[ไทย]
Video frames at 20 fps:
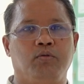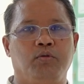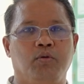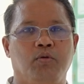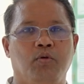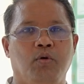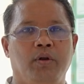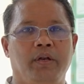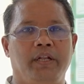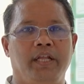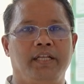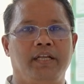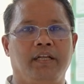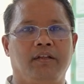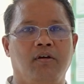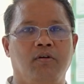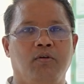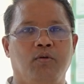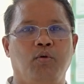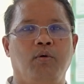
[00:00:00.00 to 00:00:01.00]
ทุกๆคนที่จะ
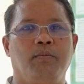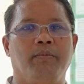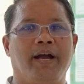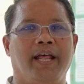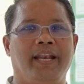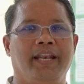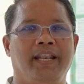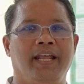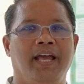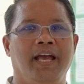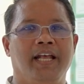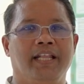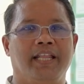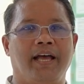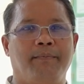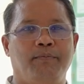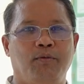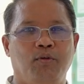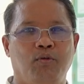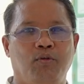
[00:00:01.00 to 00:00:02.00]
ต้องร่วมกัน
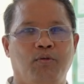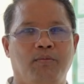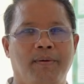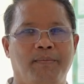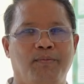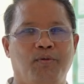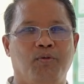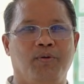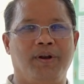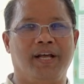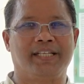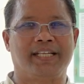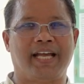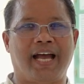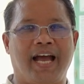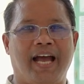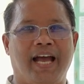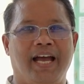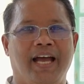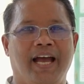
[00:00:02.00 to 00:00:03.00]
ทำนุบำรุงรัก
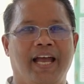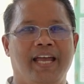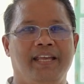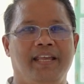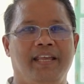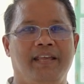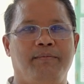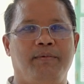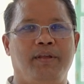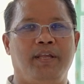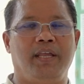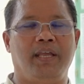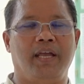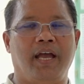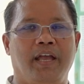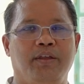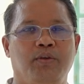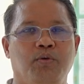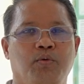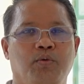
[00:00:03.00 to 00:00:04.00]
ษา ให้มี
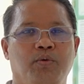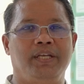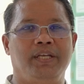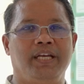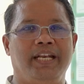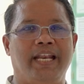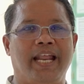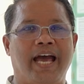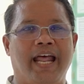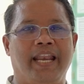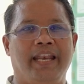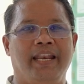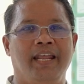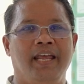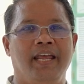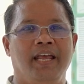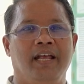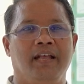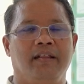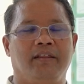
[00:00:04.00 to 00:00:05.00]
อายุยืนนาน
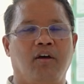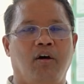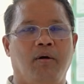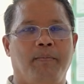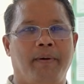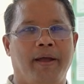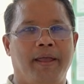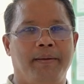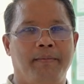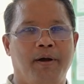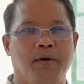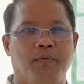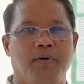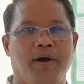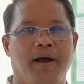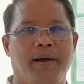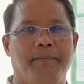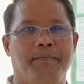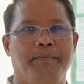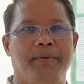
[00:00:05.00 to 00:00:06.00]
ต่อไปมากก
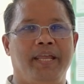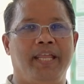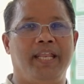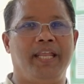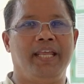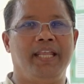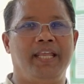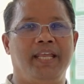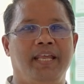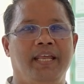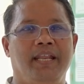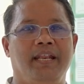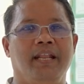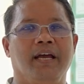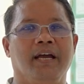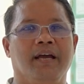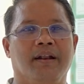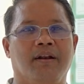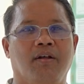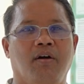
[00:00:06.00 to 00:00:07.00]
ว่าปีนี้
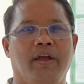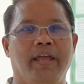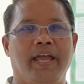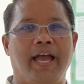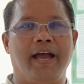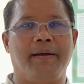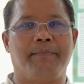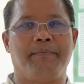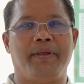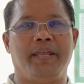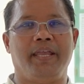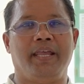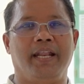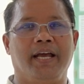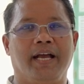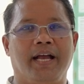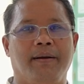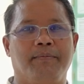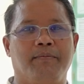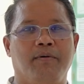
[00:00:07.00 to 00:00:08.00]
ที่ 105 ปี
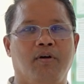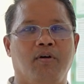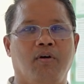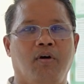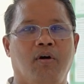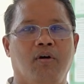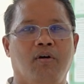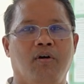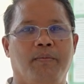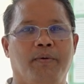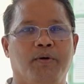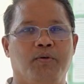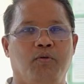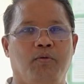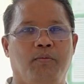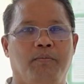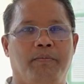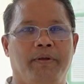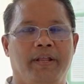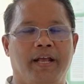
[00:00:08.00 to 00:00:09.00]
นะครับ ก็ขอขอบพระคุ
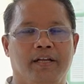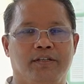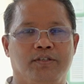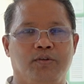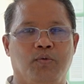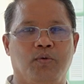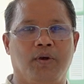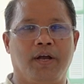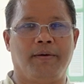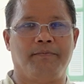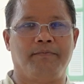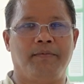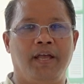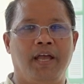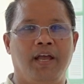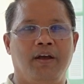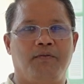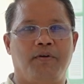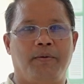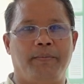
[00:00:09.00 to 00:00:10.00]
ณพยังสูงครับ
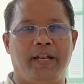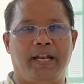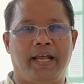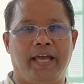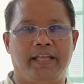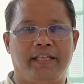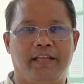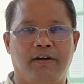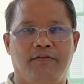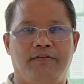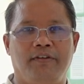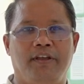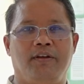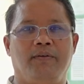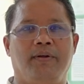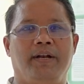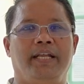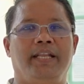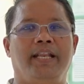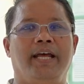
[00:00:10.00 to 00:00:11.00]
วบิลลาฮิตาฟิก
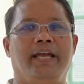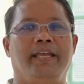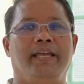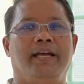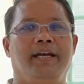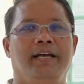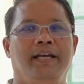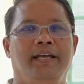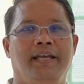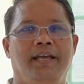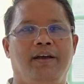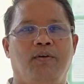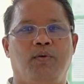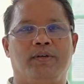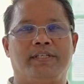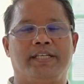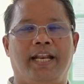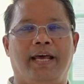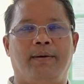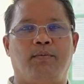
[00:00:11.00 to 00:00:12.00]
วลฮิดายะ
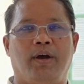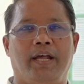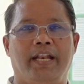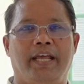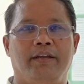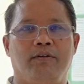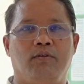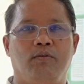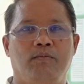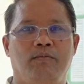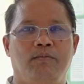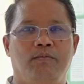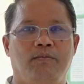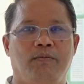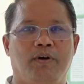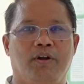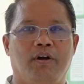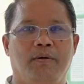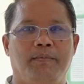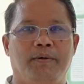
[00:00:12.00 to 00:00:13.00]
วัสสลามุอะลัยกุม
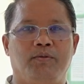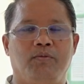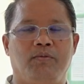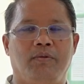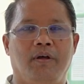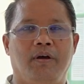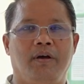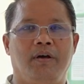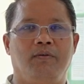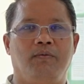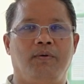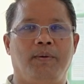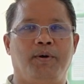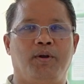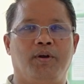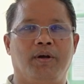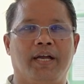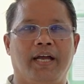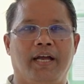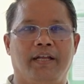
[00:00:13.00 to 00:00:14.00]
วะราะห์มะตุลลอฮ์วะ
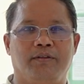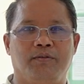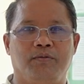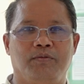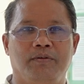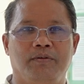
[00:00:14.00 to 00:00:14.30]
บะเราะกาตุ